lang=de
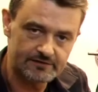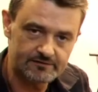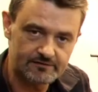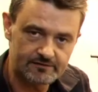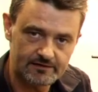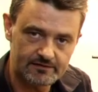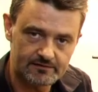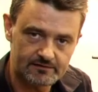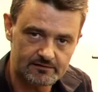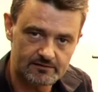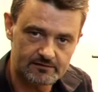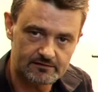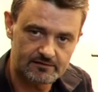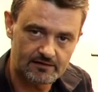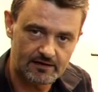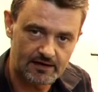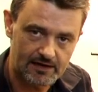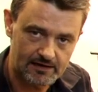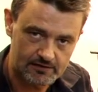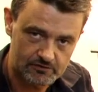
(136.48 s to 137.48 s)

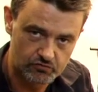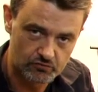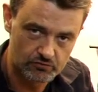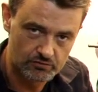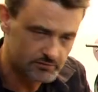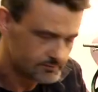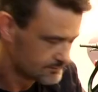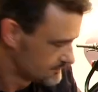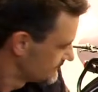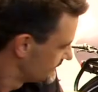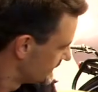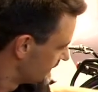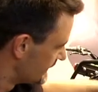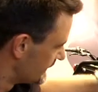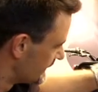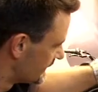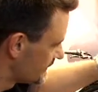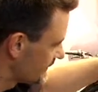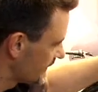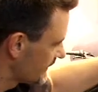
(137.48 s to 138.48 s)
integrierte Akku.
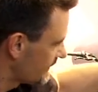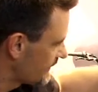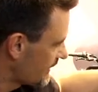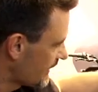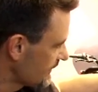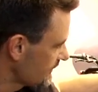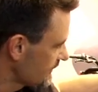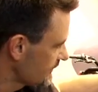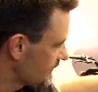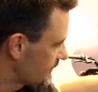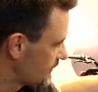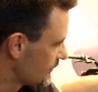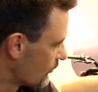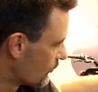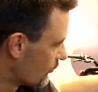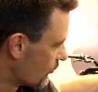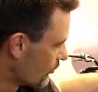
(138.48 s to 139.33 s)
Den kann ich hier